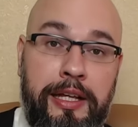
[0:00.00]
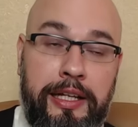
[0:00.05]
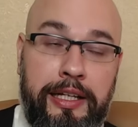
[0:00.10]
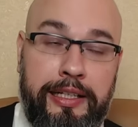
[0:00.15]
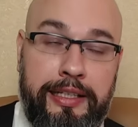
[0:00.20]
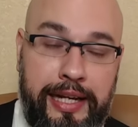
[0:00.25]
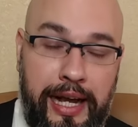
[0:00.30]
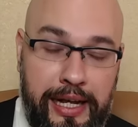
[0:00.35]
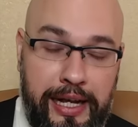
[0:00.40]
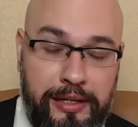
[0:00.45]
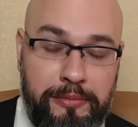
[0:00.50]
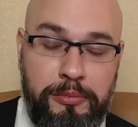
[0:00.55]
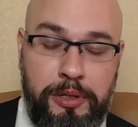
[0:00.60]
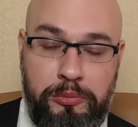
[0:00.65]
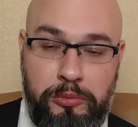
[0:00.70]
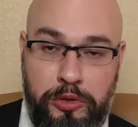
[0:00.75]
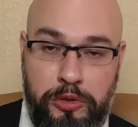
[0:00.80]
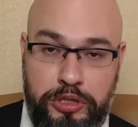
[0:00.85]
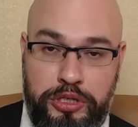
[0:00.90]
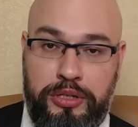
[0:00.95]
Как мы
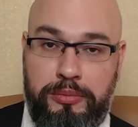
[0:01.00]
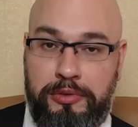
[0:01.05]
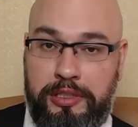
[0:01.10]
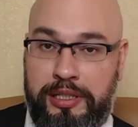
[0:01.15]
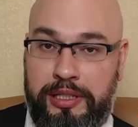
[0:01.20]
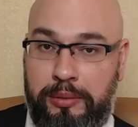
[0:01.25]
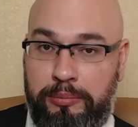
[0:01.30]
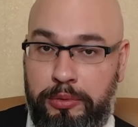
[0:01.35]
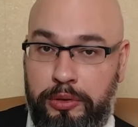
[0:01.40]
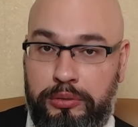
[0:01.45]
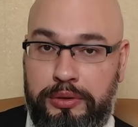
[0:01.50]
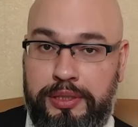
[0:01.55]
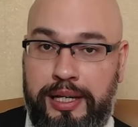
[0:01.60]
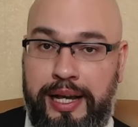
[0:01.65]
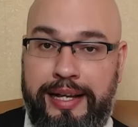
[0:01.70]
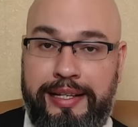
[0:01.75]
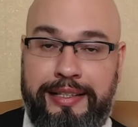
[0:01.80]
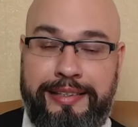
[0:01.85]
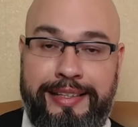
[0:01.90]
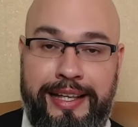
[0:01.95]
можем
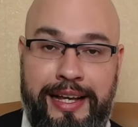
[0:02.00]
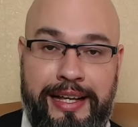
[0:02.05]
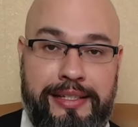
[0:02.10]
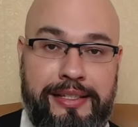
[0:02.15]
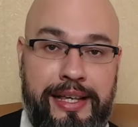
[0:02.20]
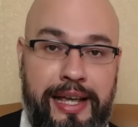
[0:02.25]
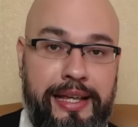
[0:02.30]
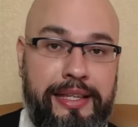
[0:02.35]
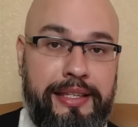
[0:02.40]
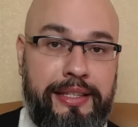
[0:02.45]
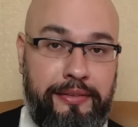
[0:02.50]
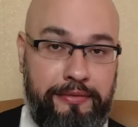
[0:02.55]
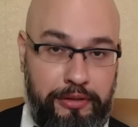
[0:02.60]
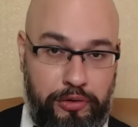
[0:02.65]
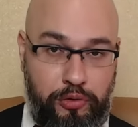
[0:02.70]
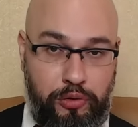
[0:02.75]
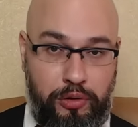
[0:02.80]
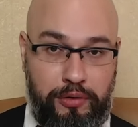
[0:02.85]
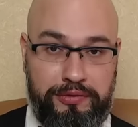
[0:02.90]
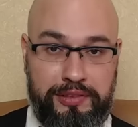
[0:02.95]
наблюдать на сайте
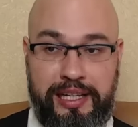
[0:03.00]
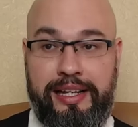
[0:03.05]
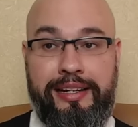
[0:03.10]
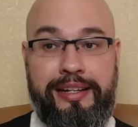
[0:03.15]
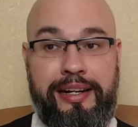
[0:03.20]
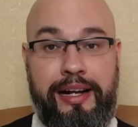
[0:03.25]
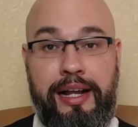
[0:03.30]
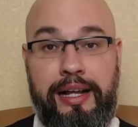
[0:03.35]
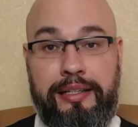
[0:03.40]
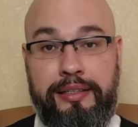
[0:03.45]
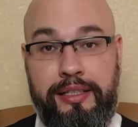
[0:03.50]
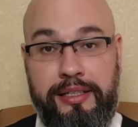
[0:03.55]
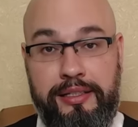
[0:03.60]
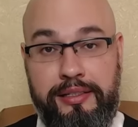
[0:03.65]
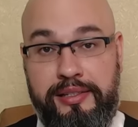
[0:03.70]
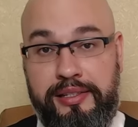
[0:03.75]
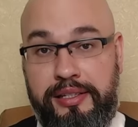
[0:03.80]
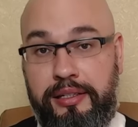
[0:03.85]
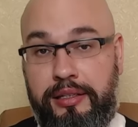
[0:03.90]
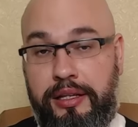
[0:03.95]
Верховной Рады,
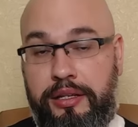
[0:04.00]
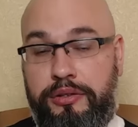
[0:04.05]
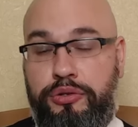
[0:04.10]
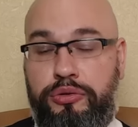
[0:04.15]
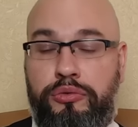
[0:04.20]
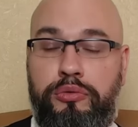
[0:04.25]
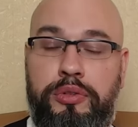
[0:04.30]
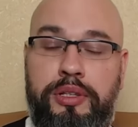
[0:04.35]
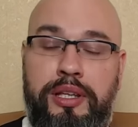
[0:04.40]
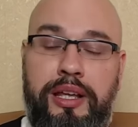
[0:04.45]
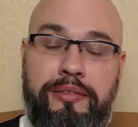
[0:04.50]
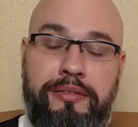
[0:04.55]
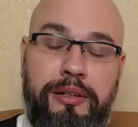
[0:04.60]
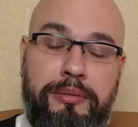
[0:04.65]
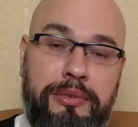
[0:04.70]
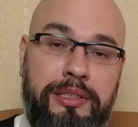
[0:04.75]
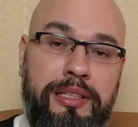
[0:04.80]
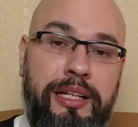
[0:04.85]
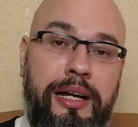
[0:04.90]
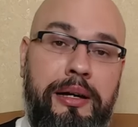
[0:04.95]
ссылочку я
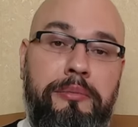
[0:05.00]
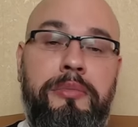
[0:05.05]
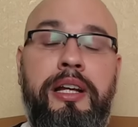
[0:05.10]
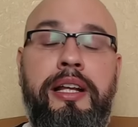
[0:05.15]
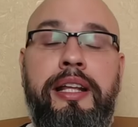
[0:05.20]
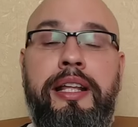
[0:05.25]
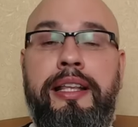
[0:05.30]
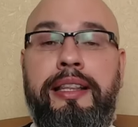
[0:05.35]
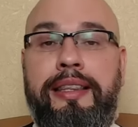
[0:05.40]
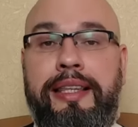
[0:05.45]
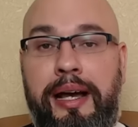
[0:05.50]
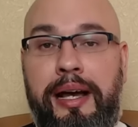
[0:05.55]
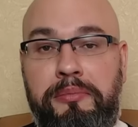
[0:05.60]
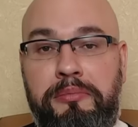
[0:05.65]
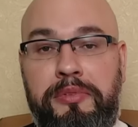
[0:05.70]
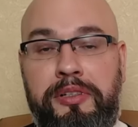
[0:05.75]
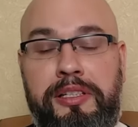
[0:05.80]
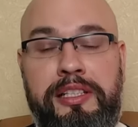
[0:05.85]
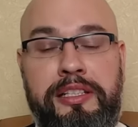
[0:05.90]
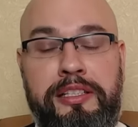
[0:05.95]
вам дам,
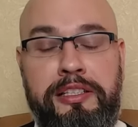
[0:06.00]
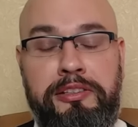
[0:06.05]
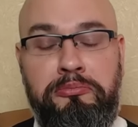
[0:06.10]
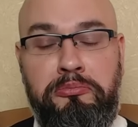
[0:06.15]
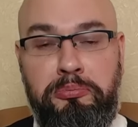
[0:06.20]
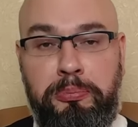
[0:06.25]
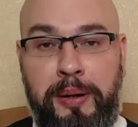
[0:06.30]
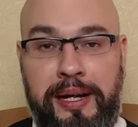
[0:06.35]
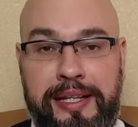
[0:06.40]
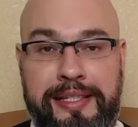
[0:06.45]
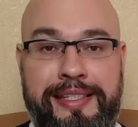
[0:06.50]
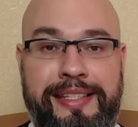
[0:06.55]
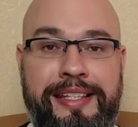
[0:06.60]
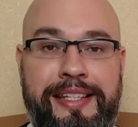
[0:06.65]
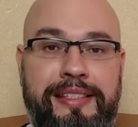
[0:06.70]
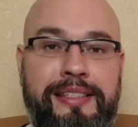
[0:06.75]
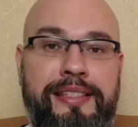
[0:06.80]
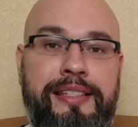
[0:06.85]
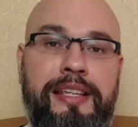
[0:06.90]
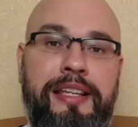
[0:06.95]
там
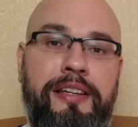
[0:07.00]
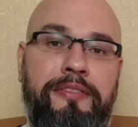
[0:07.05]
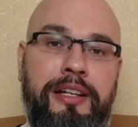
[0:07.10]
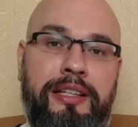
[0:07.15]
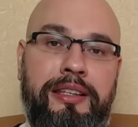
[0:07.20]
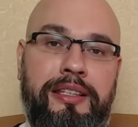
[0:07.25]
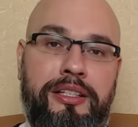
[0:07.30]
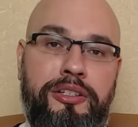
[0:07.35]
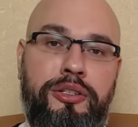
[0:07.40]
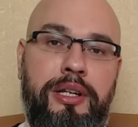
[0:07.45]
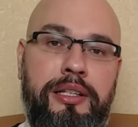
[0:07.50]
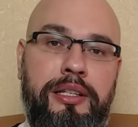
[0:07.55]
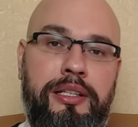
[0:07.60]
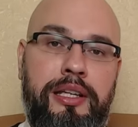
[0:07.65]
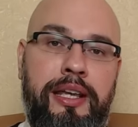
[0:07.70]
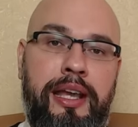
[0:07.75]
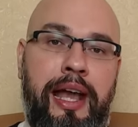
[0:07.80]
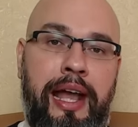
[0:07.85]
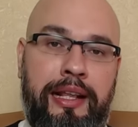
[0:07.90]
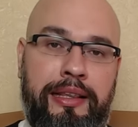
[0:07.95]
позиции в
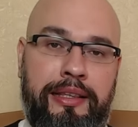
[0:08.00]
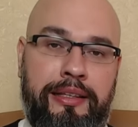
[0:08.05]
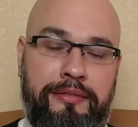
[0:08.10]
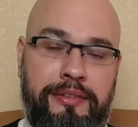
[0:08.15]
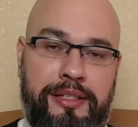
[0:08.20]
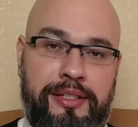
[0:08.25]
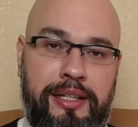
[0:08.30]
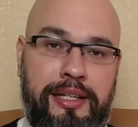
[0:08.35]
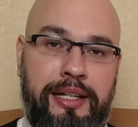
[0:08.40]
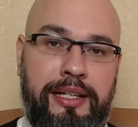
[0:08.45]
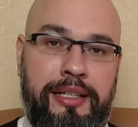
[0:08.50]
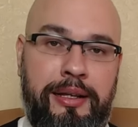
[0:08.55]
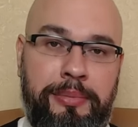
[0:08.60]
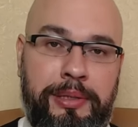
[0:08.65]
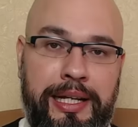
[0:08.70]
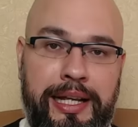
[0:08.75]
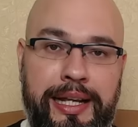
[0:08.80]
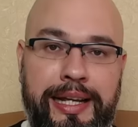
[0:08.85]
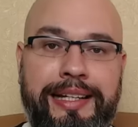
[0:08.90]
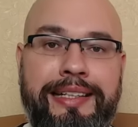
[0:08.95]
отношении этого
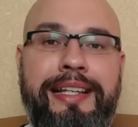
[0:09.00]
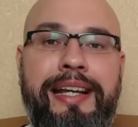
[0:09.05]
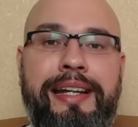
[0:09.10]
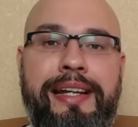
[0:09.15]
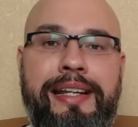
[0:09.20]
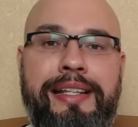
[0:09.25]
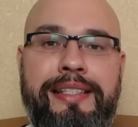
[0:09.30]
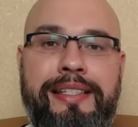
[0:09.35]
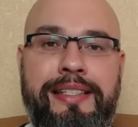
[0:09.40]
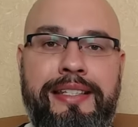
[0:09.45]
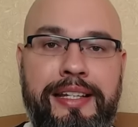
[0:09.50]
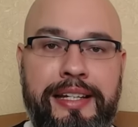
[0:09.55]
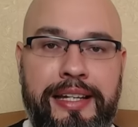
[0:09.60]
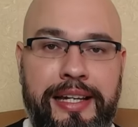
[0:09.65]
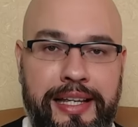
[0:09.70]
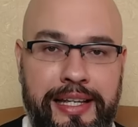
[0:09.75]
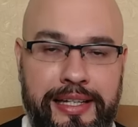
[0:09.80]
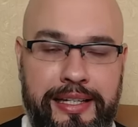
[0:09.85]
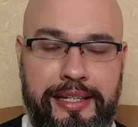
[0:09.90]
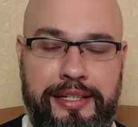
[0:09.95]
законопроекта
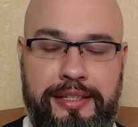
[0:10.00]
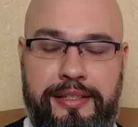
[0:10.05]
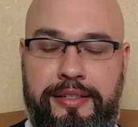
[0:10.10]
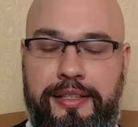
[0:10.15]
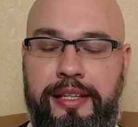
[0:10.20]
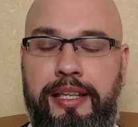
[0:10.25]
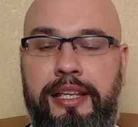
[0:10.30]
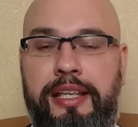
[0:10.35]
разделились.